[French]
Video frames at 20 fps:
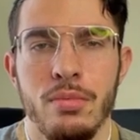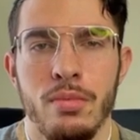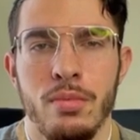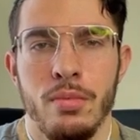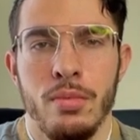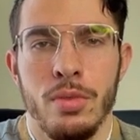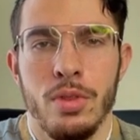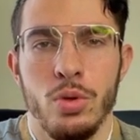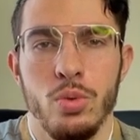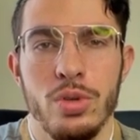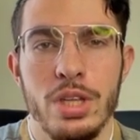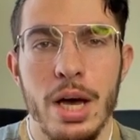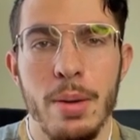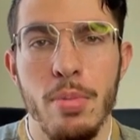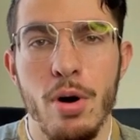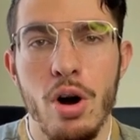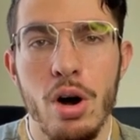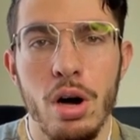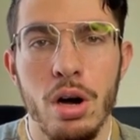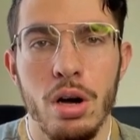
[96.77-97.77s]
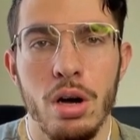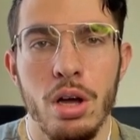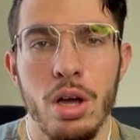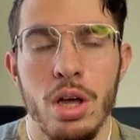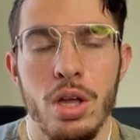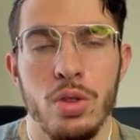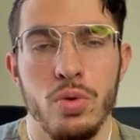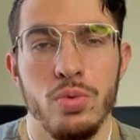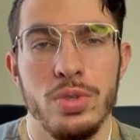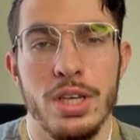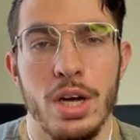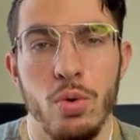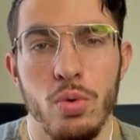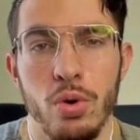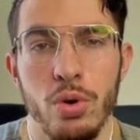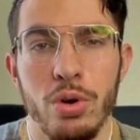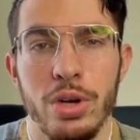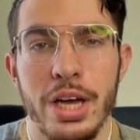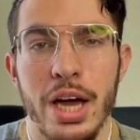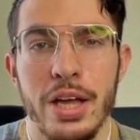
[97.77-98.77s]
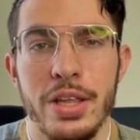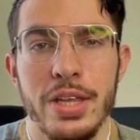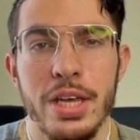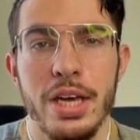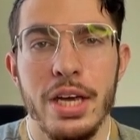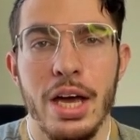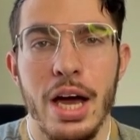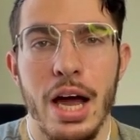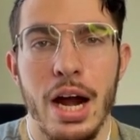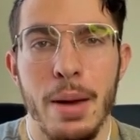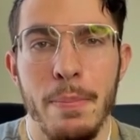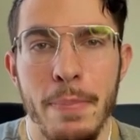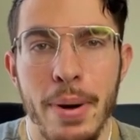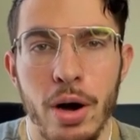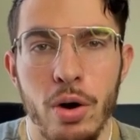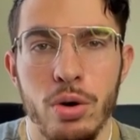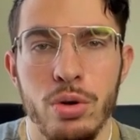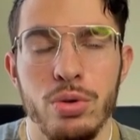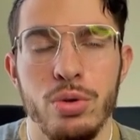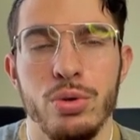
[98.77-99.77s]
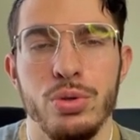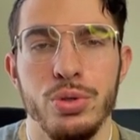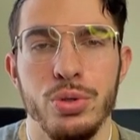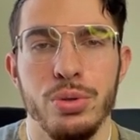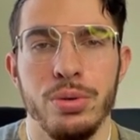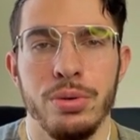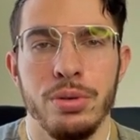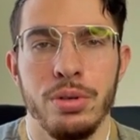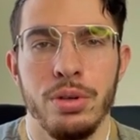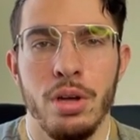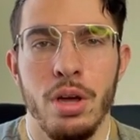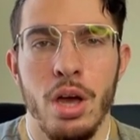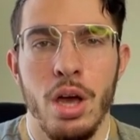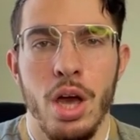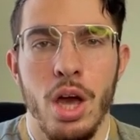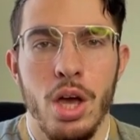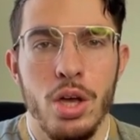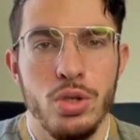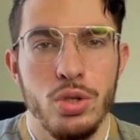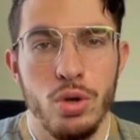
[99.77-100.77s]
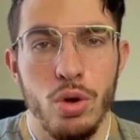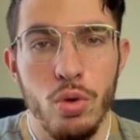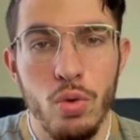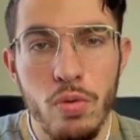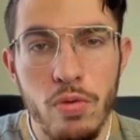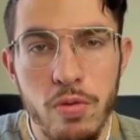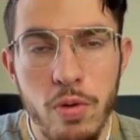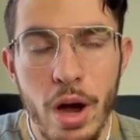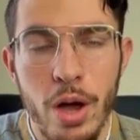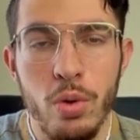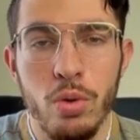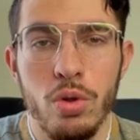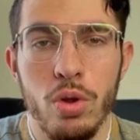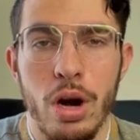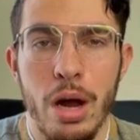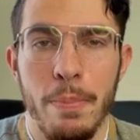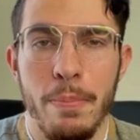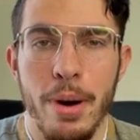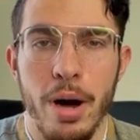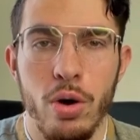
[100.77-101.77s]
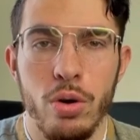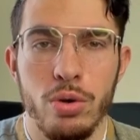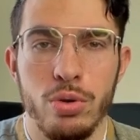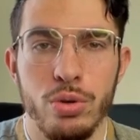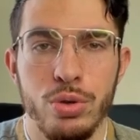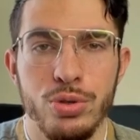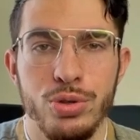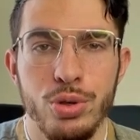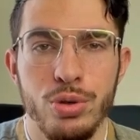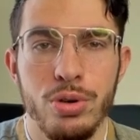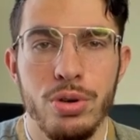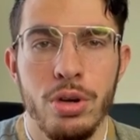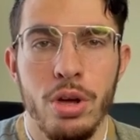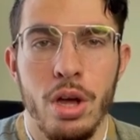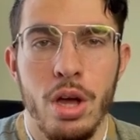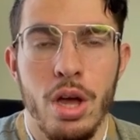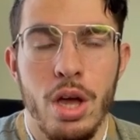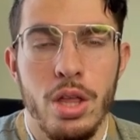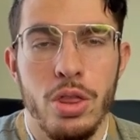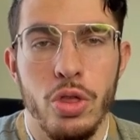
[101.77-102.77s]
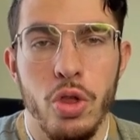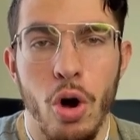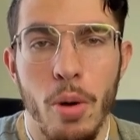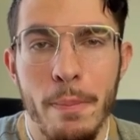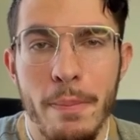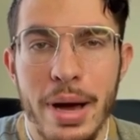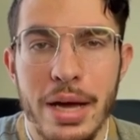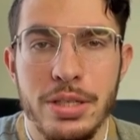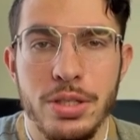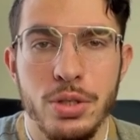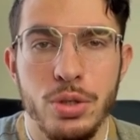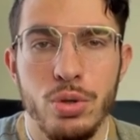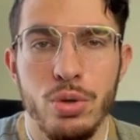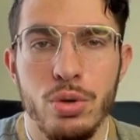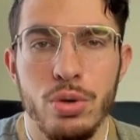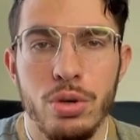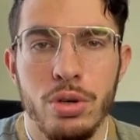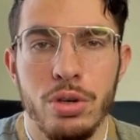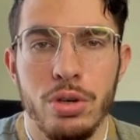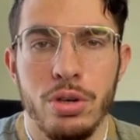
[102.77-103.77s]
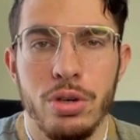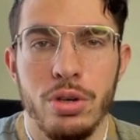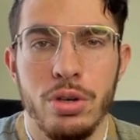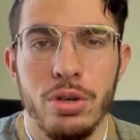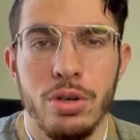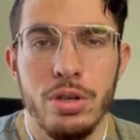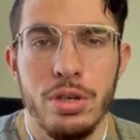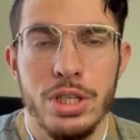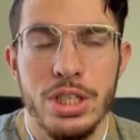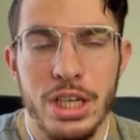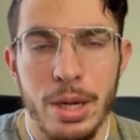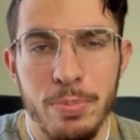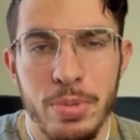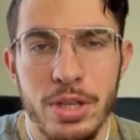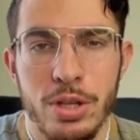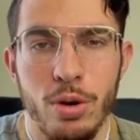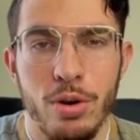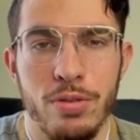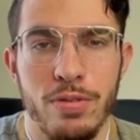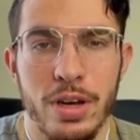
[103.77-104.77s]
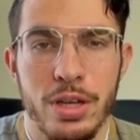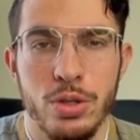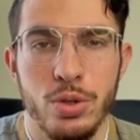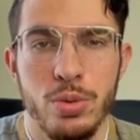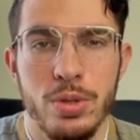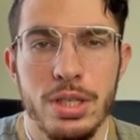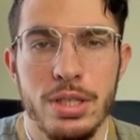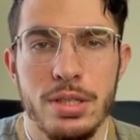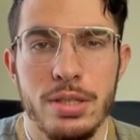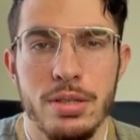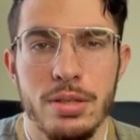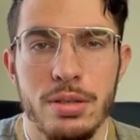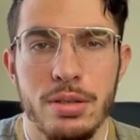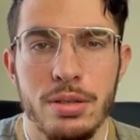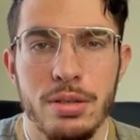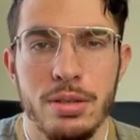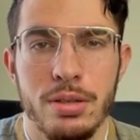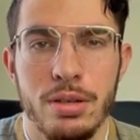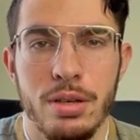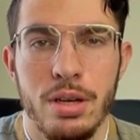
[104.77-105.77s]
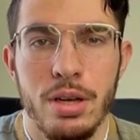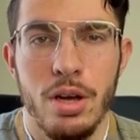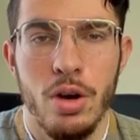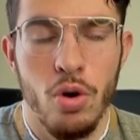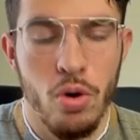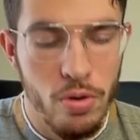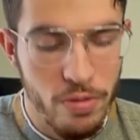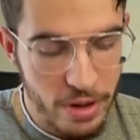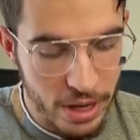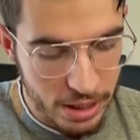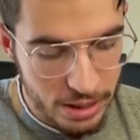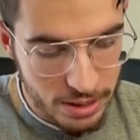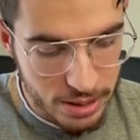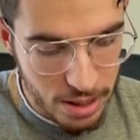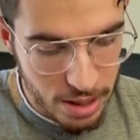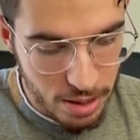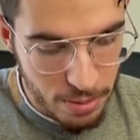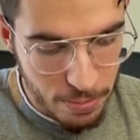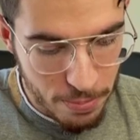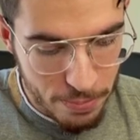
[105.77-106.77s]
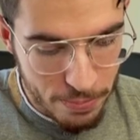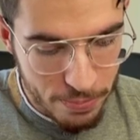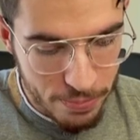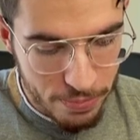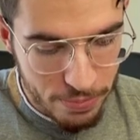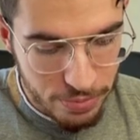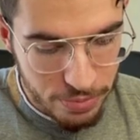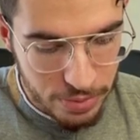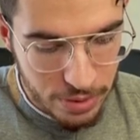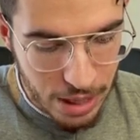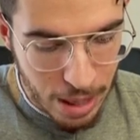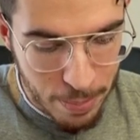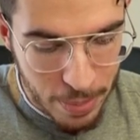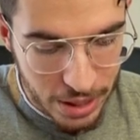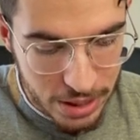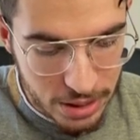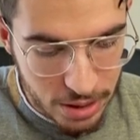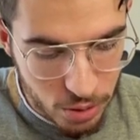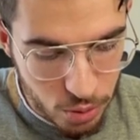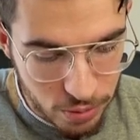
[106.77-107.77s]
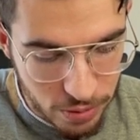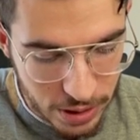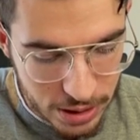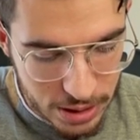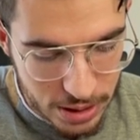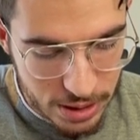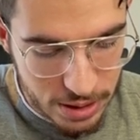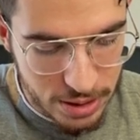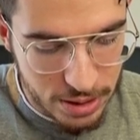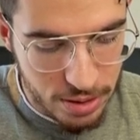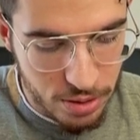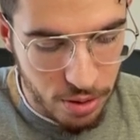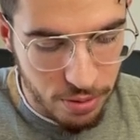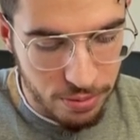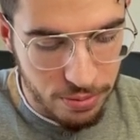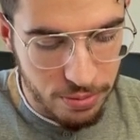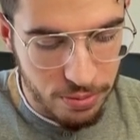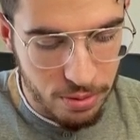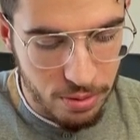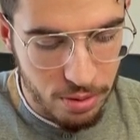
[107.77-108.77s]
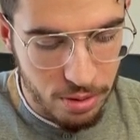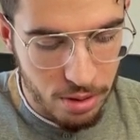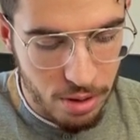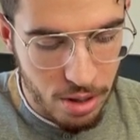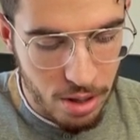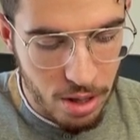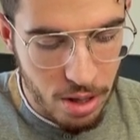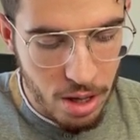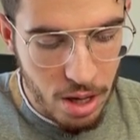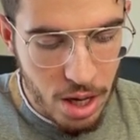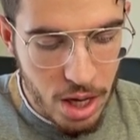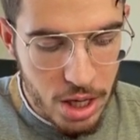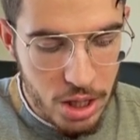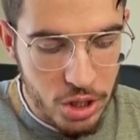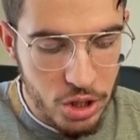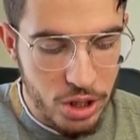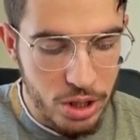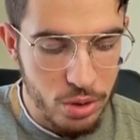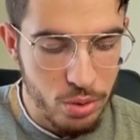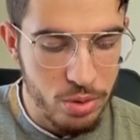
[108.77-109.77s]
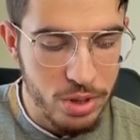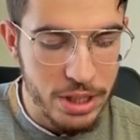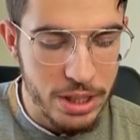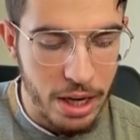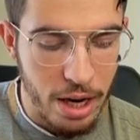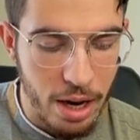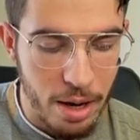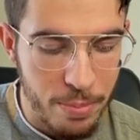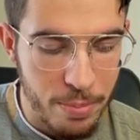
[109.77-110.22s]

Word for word: Tout d'abord, nous allons regarder à la parole de Dieu. Ce que nous voyons dans la parole de Dieu, dans Matthieu chapitre 28, au verset à partir du verset 19. Jésus dira,